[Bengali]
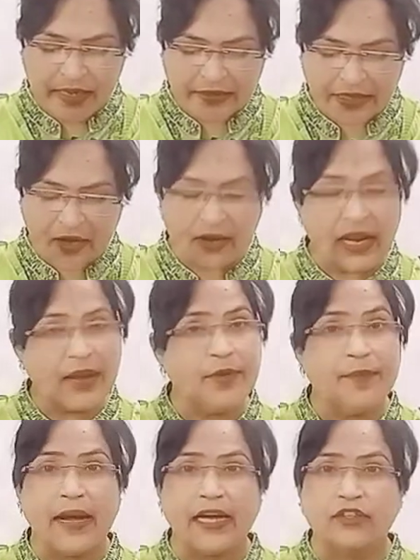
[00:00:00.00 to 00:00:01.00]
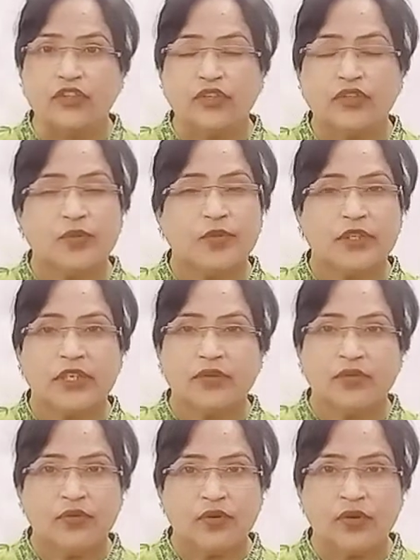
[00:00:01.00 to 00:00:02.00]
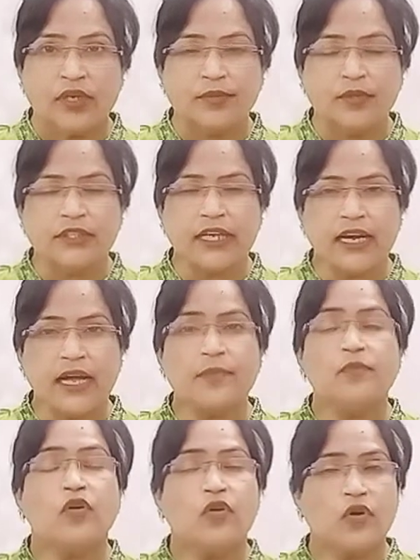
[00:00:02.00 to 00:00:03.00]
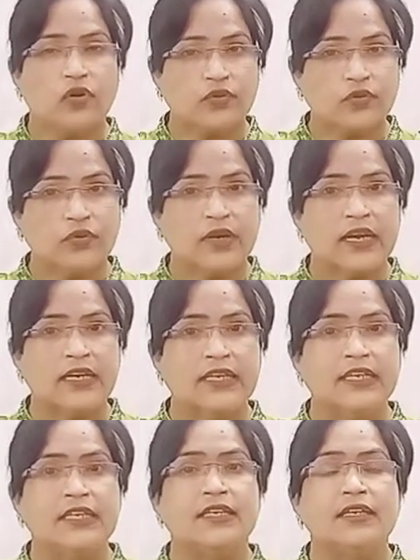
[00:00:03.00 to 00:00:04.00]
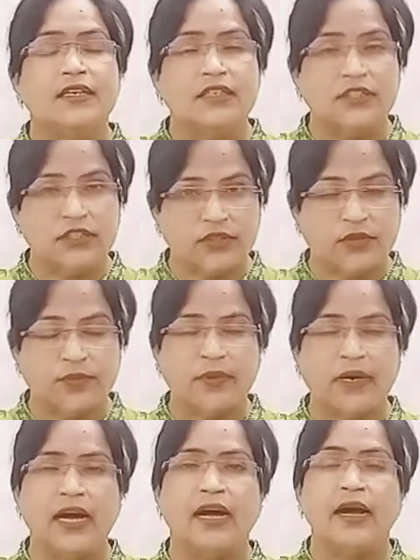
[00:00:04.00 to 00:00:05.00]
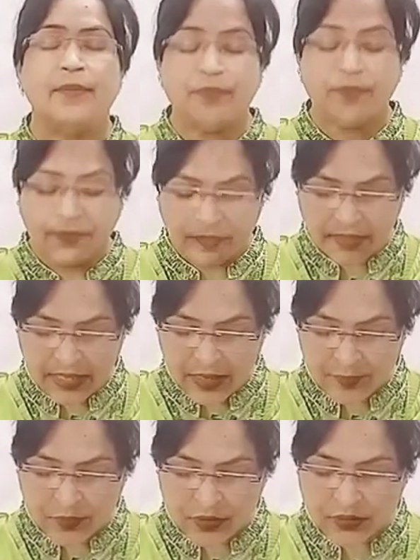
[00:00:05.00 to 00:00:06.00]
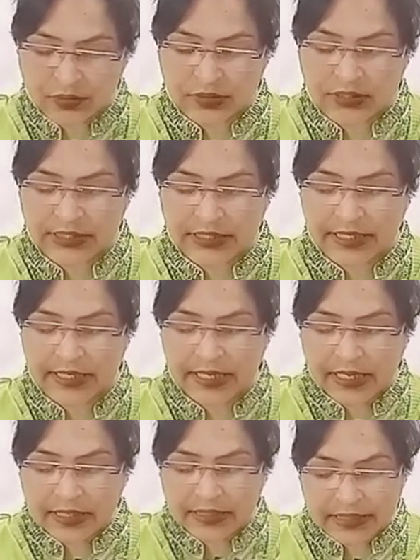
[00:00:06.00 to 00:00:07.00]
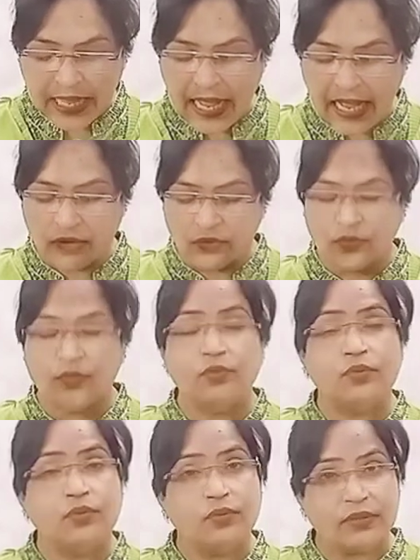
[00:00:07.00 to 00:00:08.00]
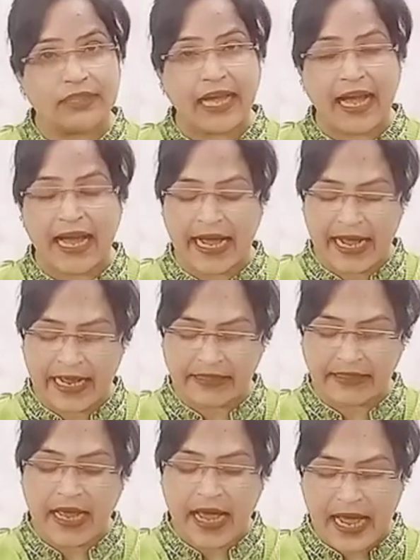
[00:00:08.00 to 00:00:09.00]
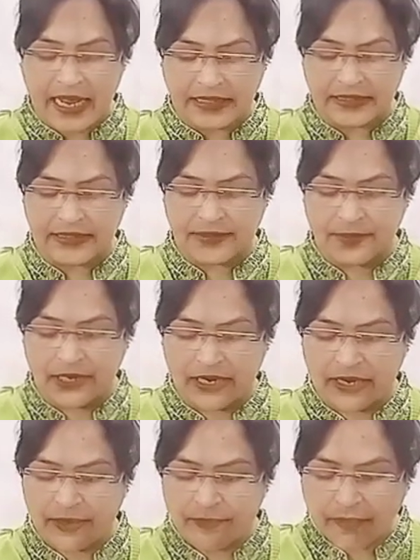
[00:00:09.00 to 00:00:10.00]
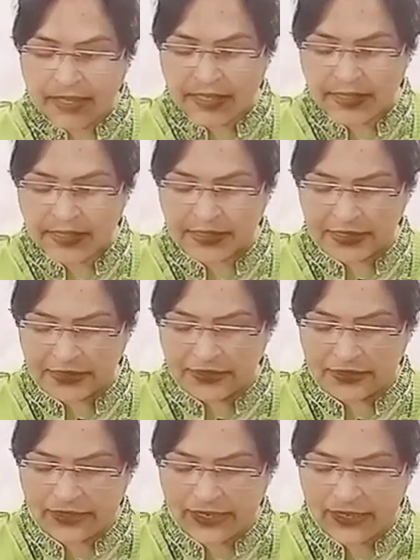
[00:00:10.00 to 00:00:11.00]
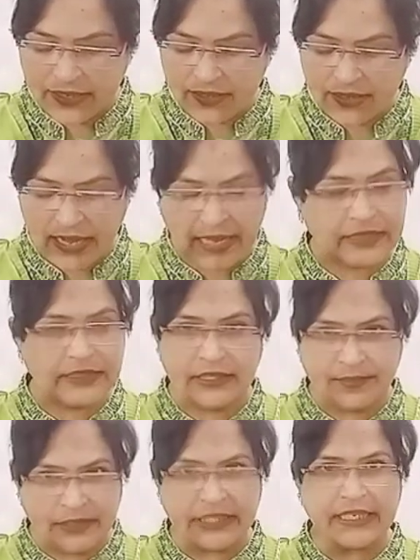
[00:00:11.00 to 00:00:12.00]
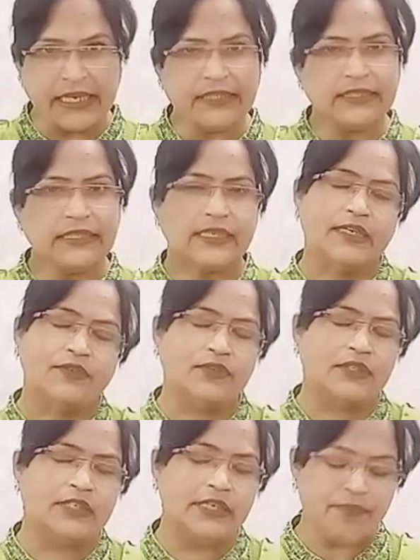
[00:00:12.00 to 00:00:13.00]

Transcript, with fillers: তাহলে আমি বাকযন্ত্র বলতে কুমড়োকে বোঝালাম কণ্ঠনালী জিওবা তারপর হচ্ছে তালু দাঁত আলজিবা ইত্যাদি তাই না আলজিব যেটা সেটা হচ্ছে